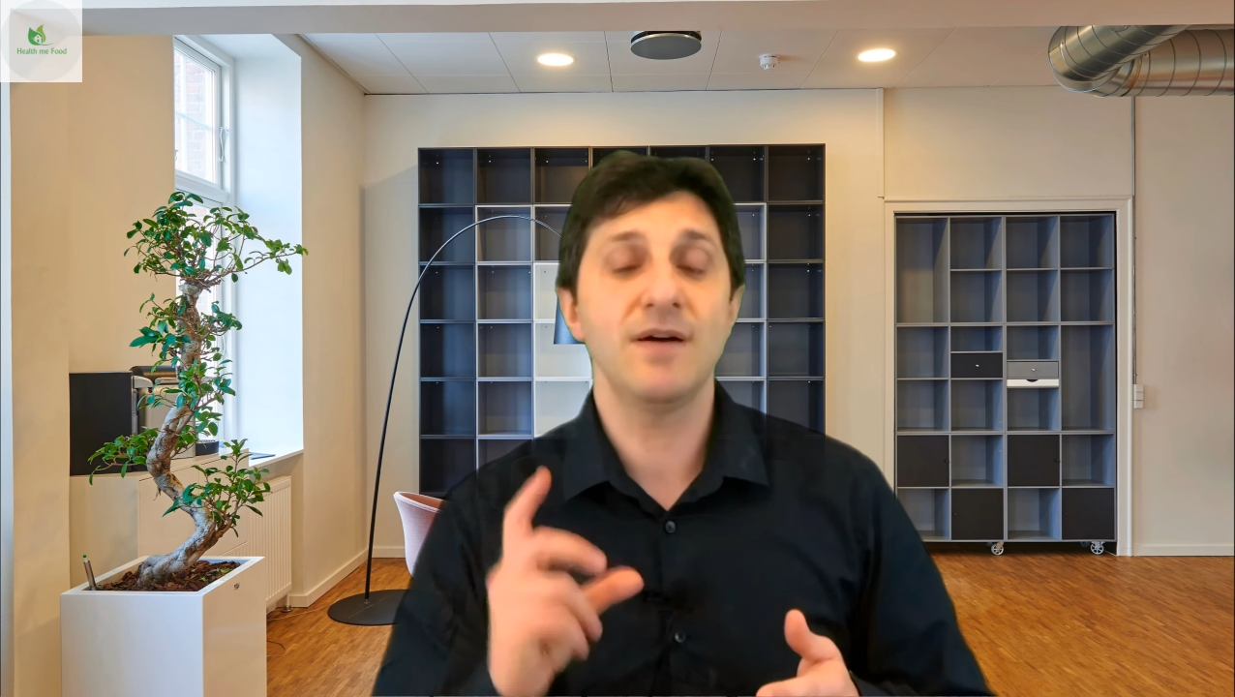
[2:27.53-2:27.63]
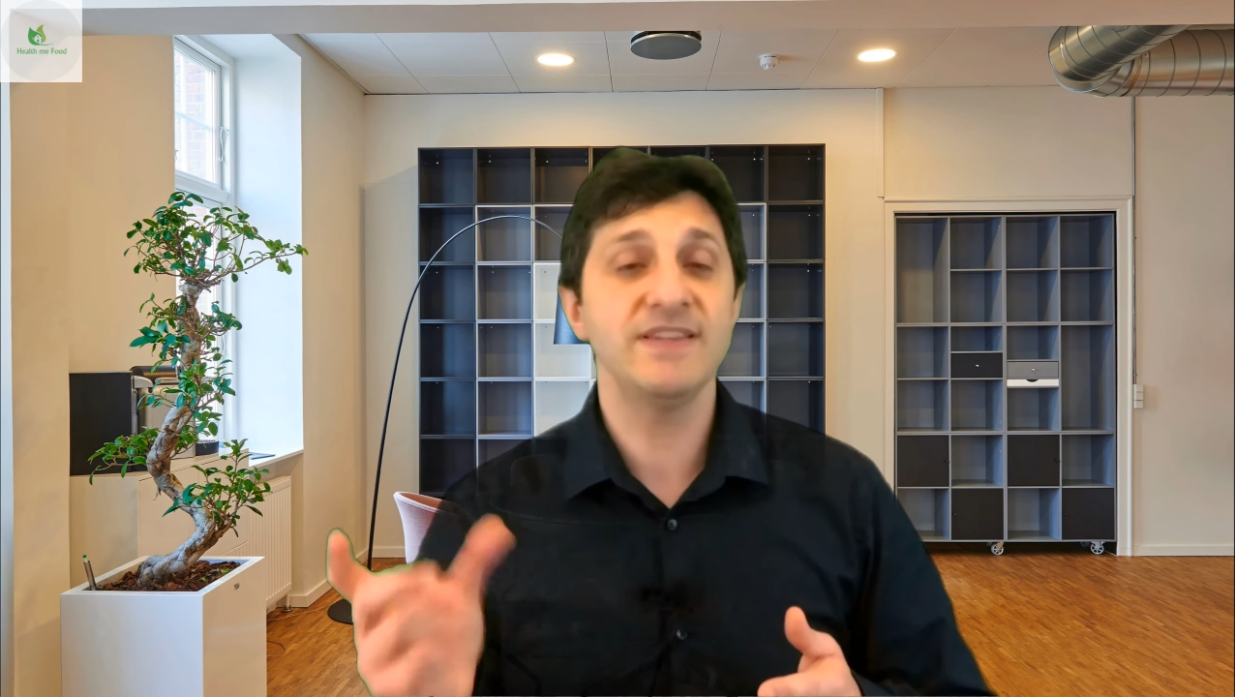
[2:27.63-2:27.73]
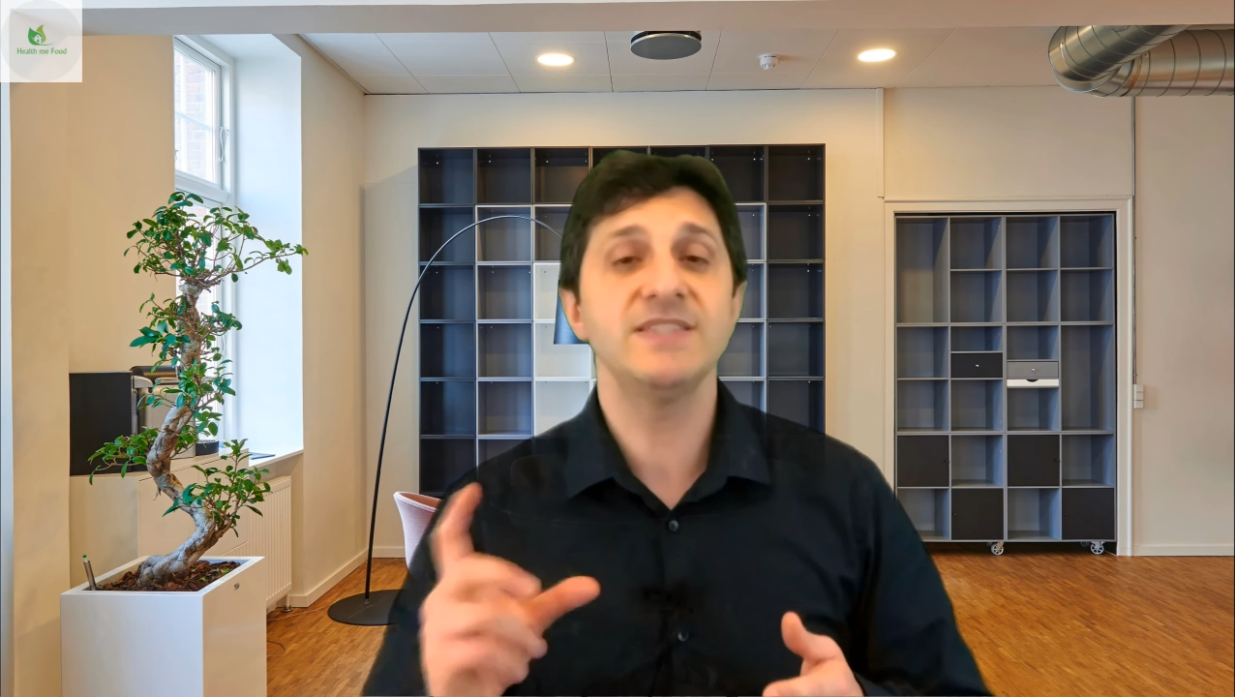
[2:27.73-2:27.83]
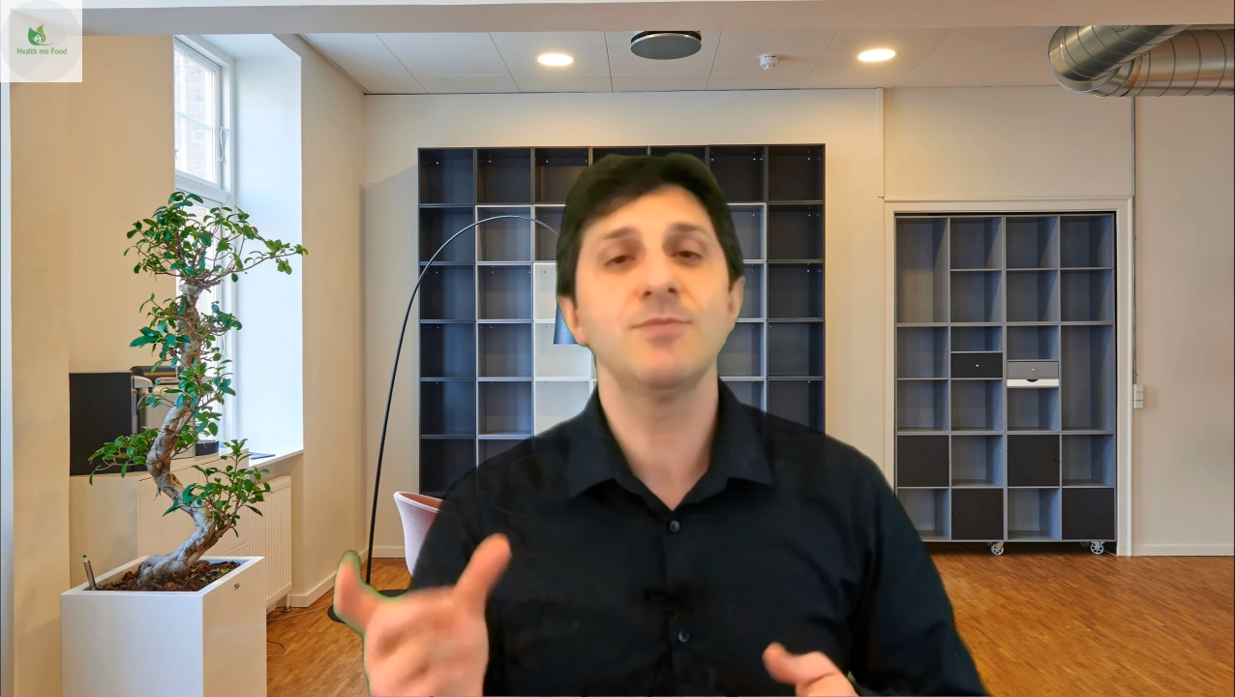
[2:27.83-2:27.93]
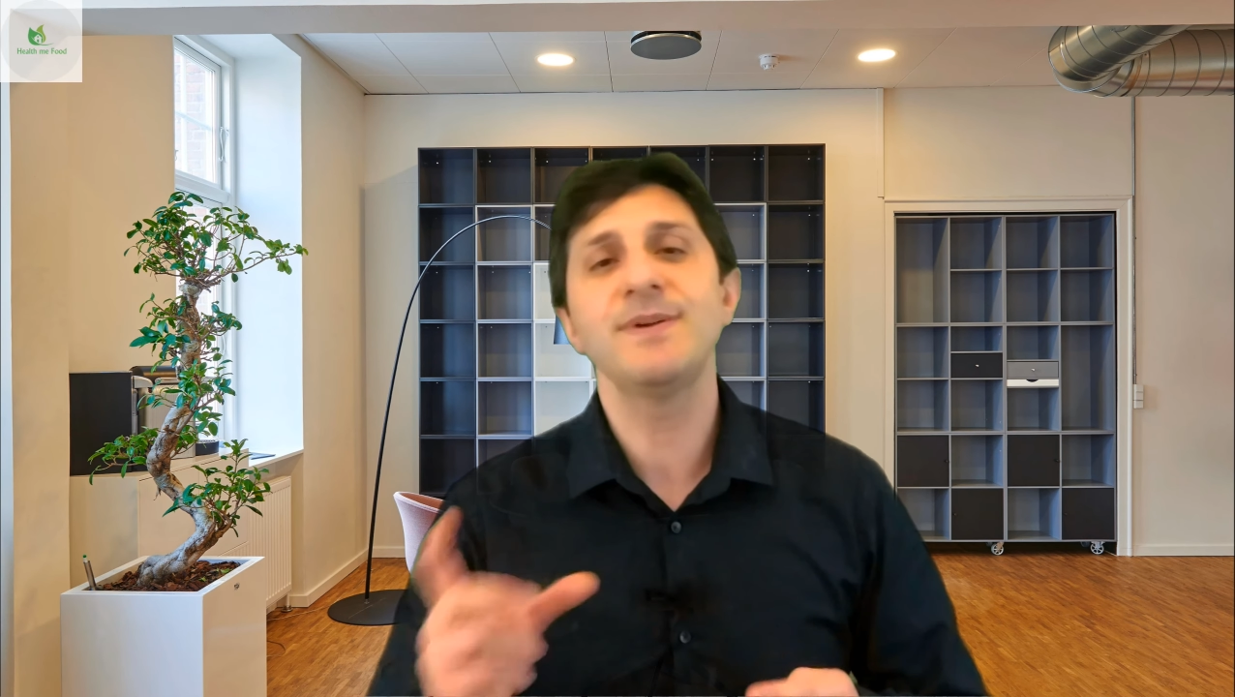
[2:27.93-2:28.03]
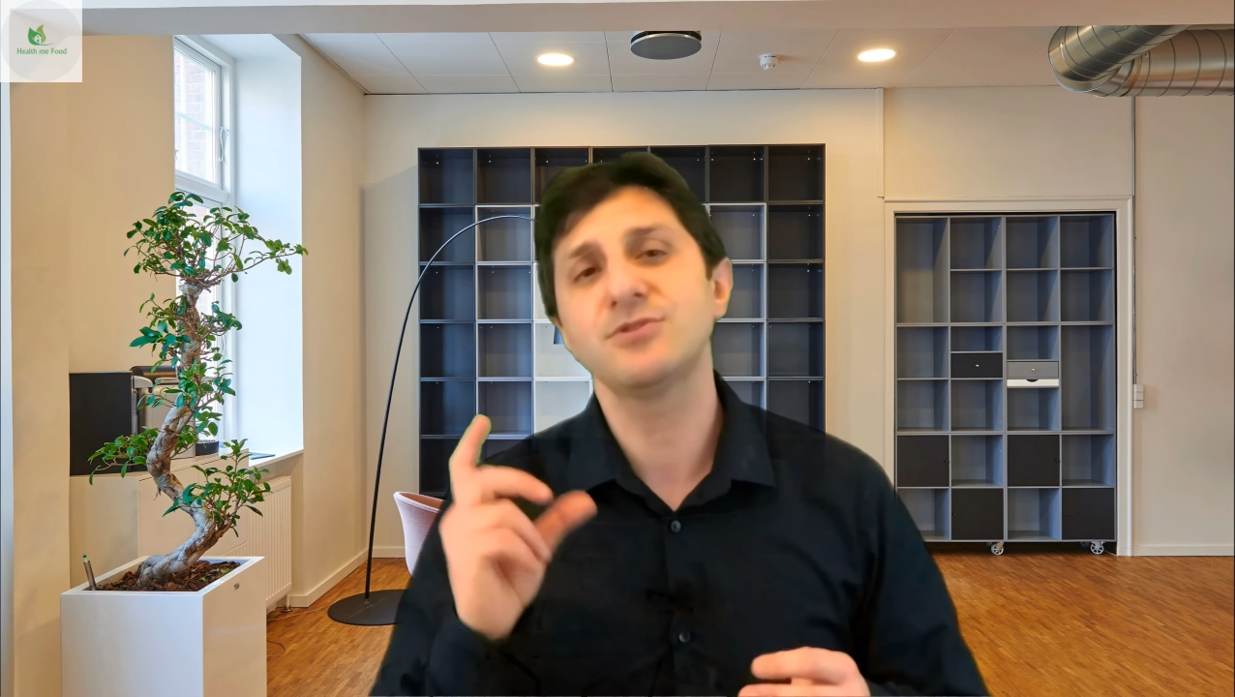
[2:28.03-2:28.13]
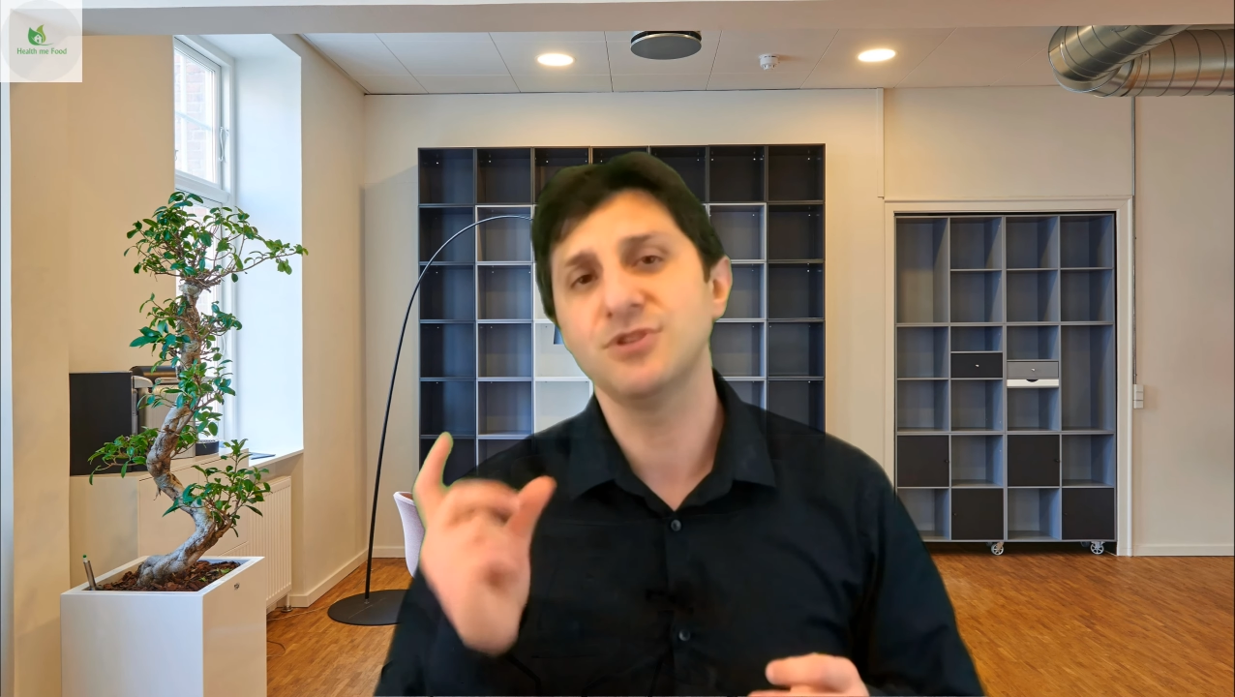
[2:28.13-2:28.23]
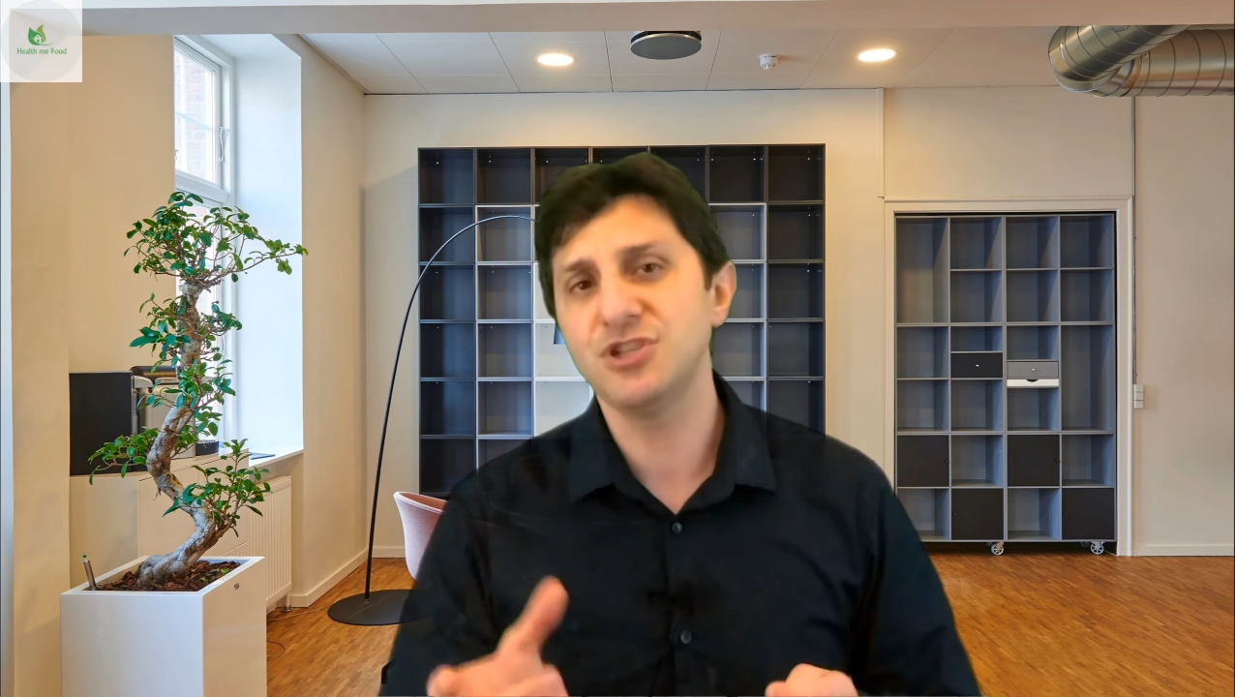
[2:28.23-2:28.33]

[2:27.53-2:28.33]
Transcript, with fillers: avessimo perso